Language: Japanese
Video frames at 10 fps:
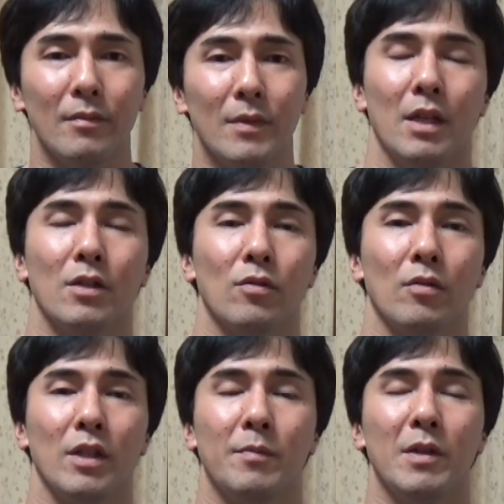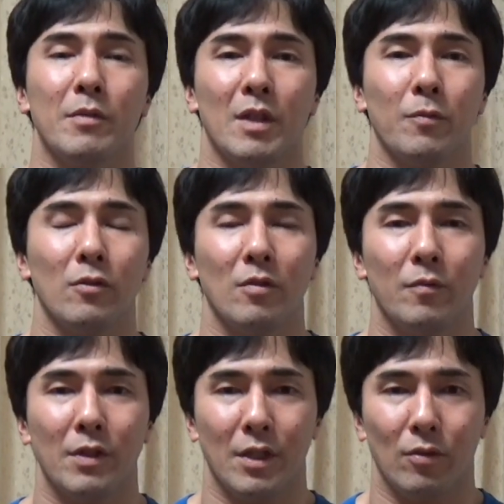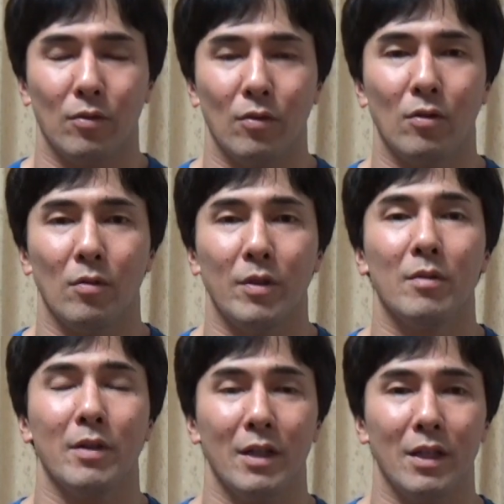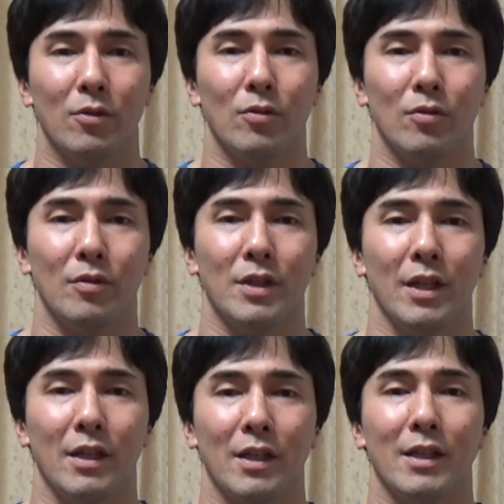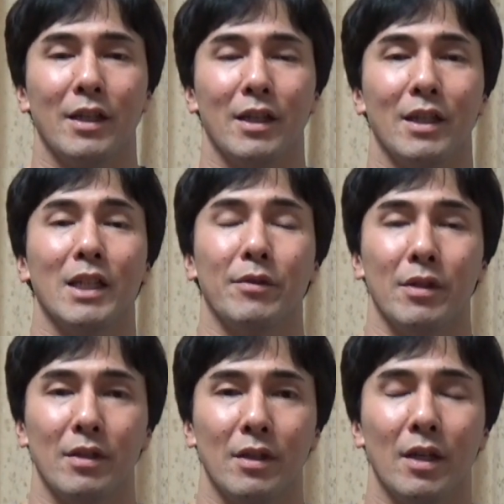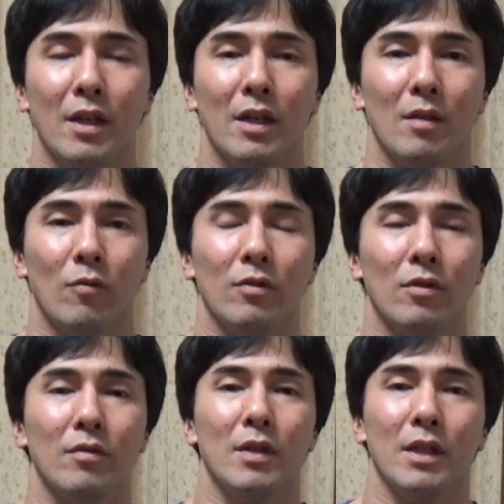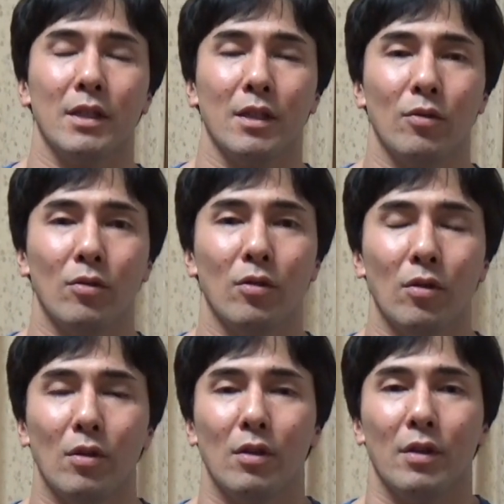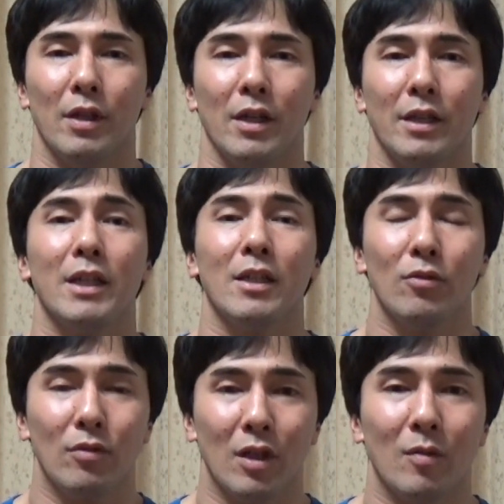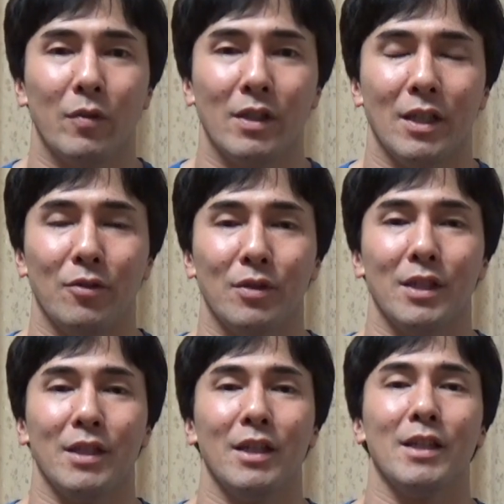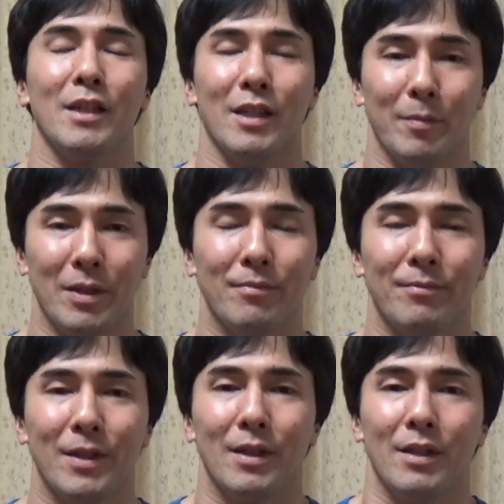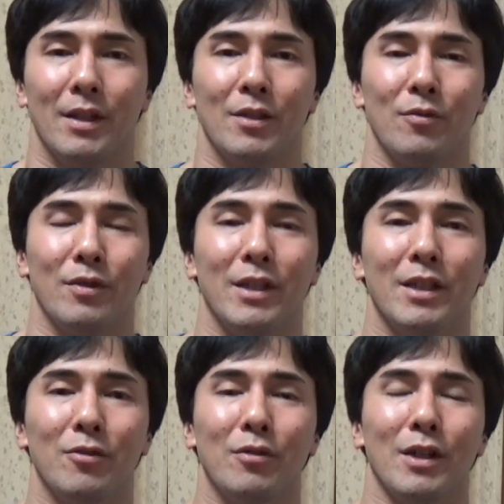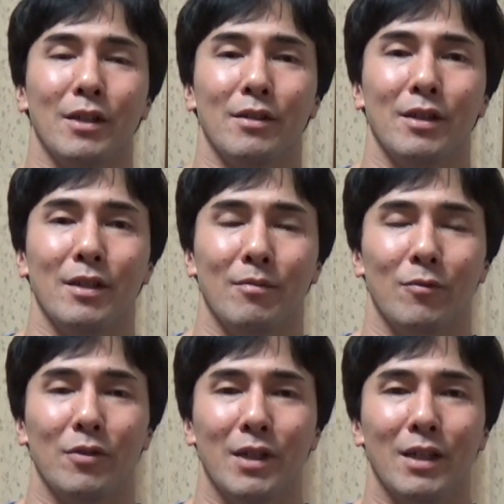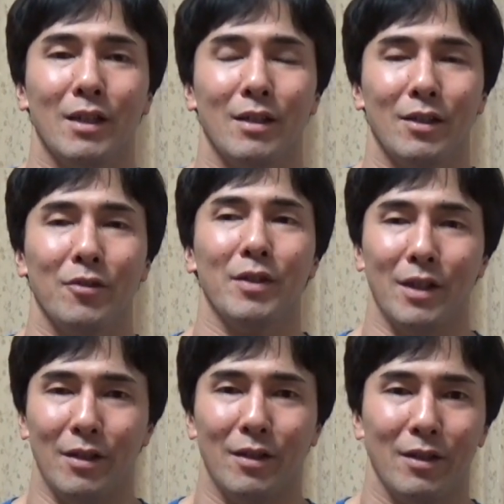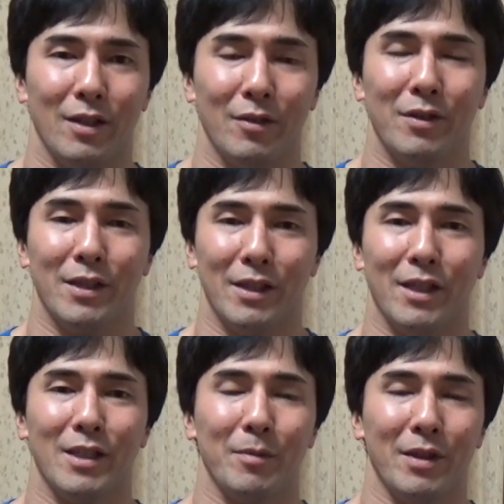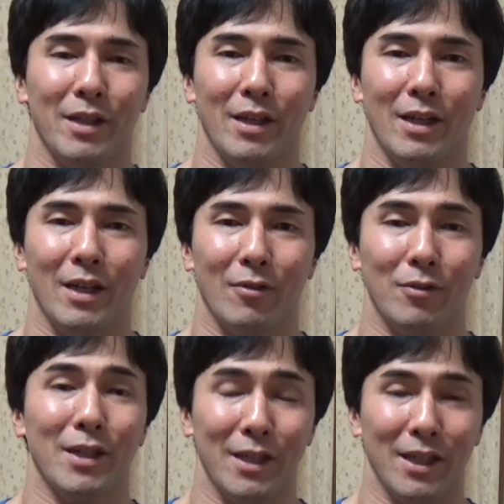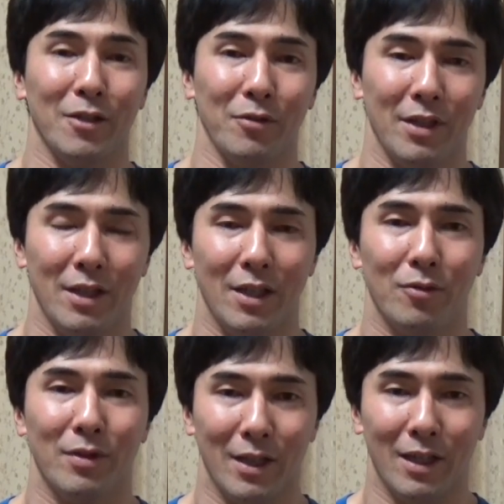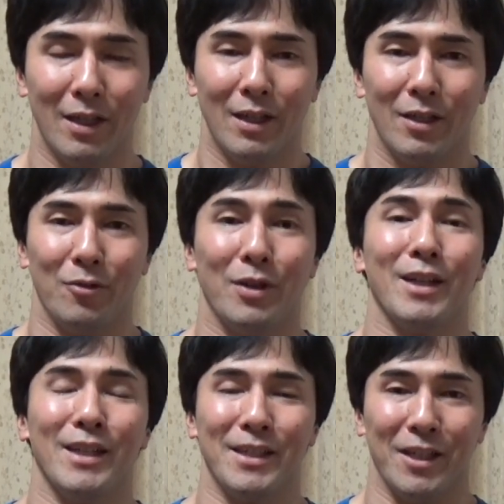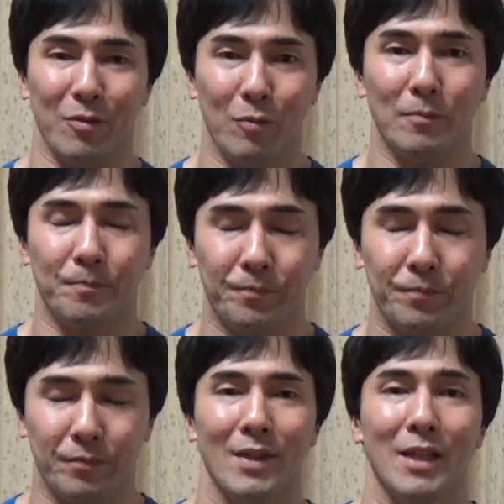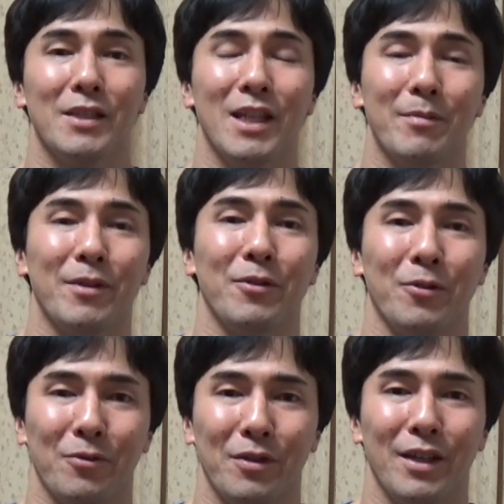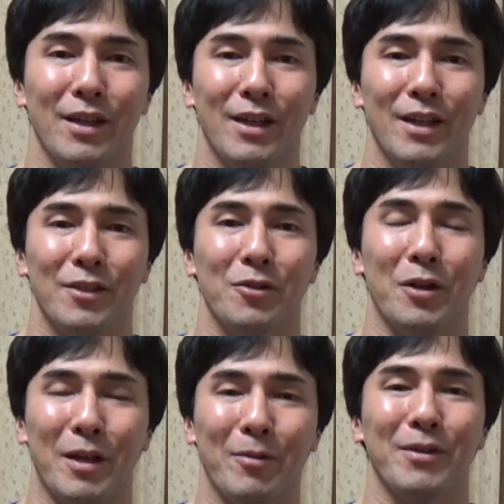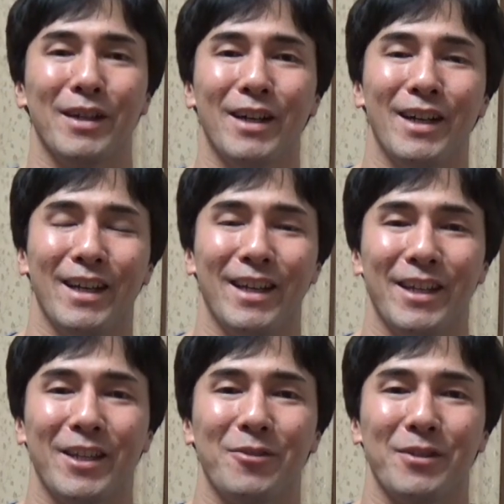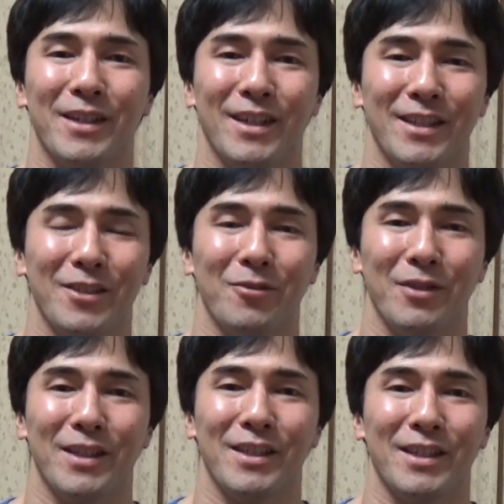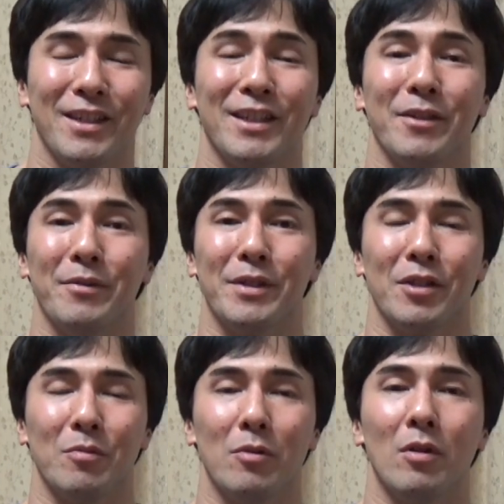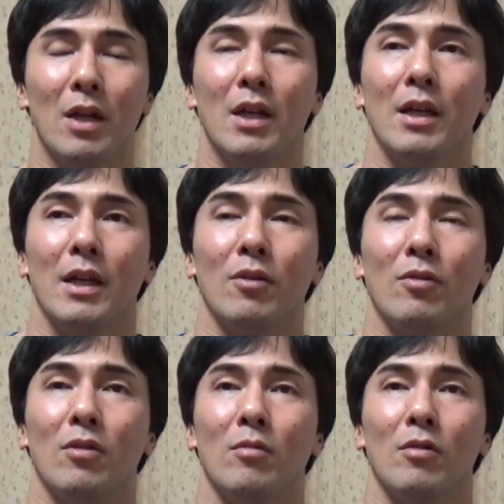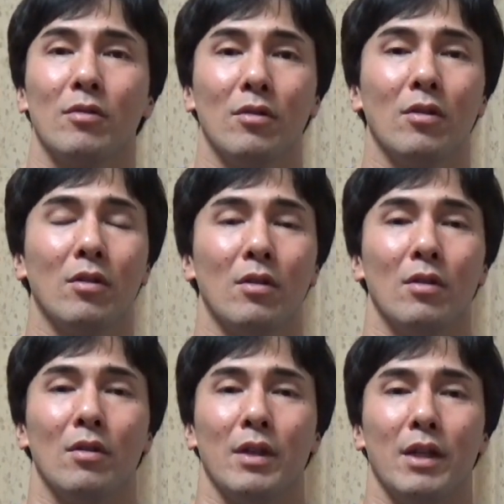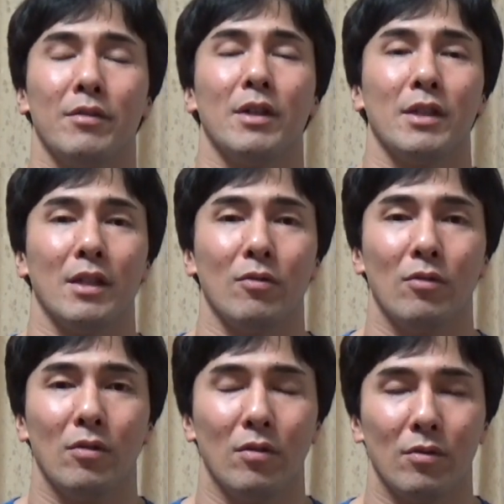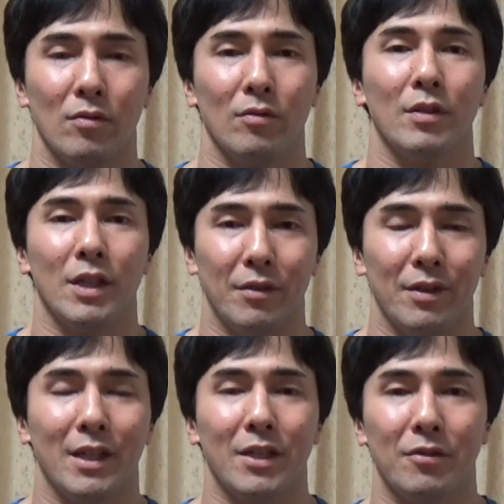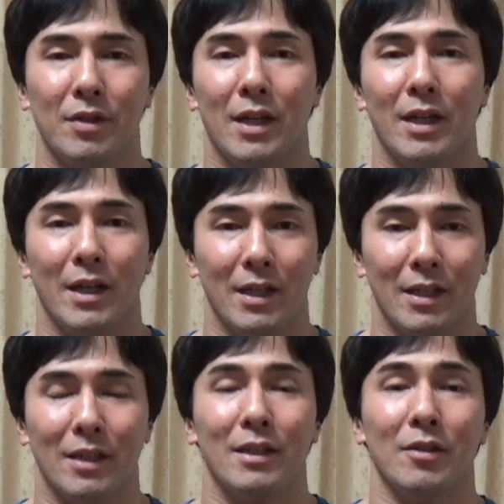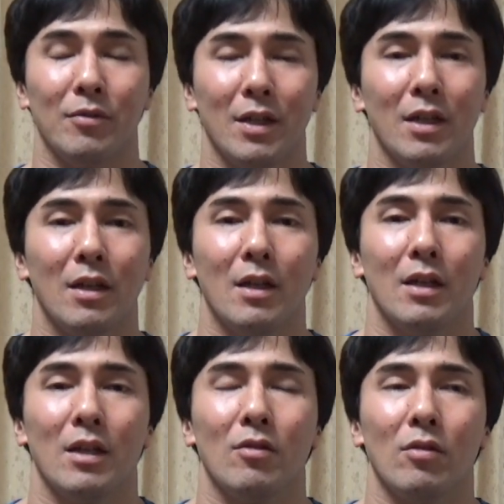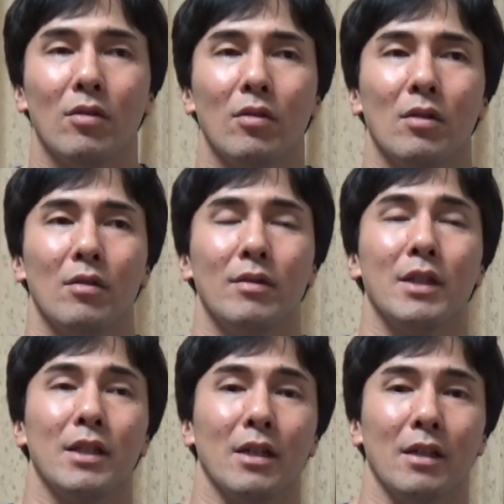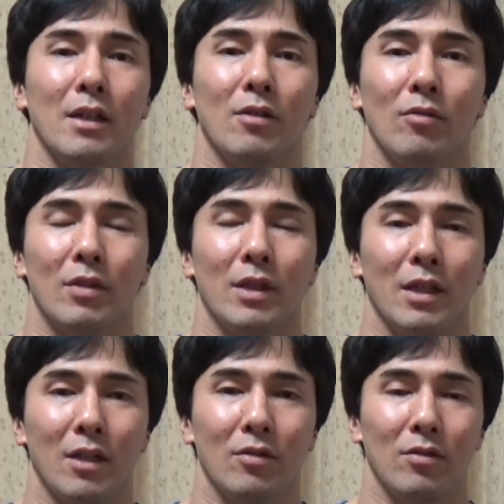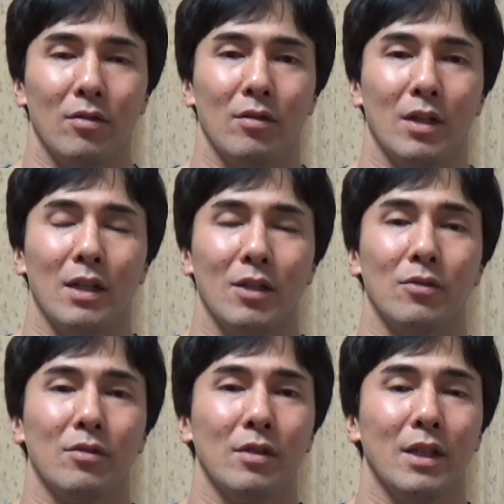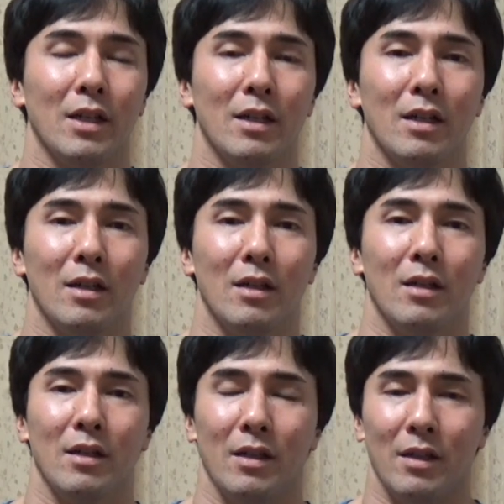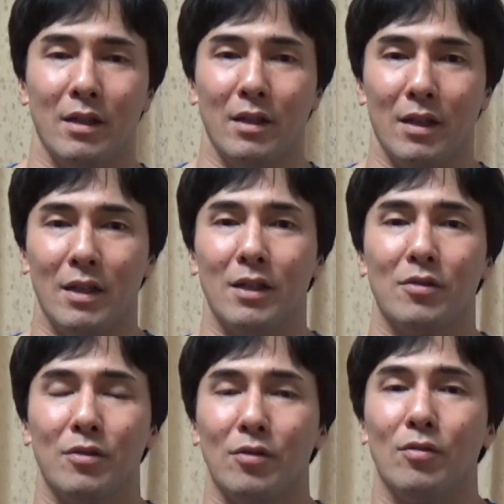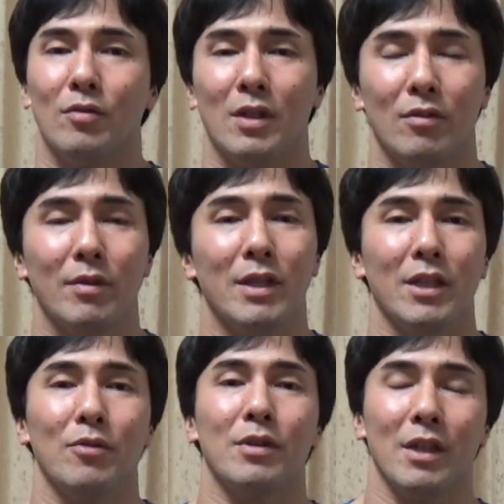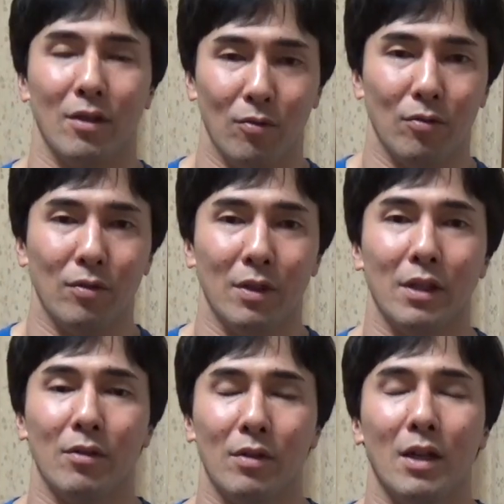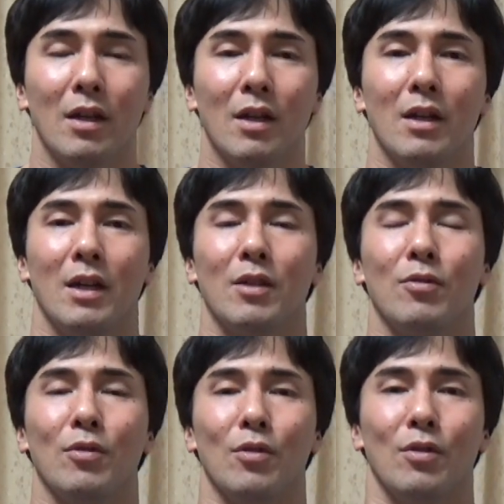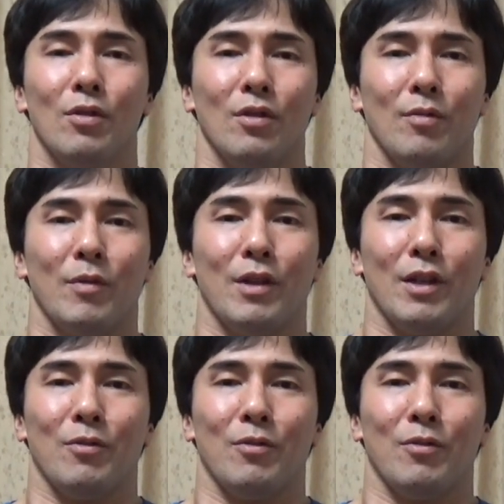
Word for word: で、その SPM サポートプロジェクトのメルマガに登録していただいた方にはですね、僕と船木さんの、え対談動画をプレゼントさせていただいています。で、その対談動画はですね、僕が去年、え船木さんに初めて大阪で会った時に撮った動画なんですけども、初対面ということで、ちょっと、僕が、え緊張した感じの出だしになってるんですけども、あの僕と、え船木さんのそのトレーニングに対する考え方だったりとか、あと、船木さんがね、こう戦う体を作りながら、えー、体作りを行う上で気をつけていることだったりとか、あと、まあ、あ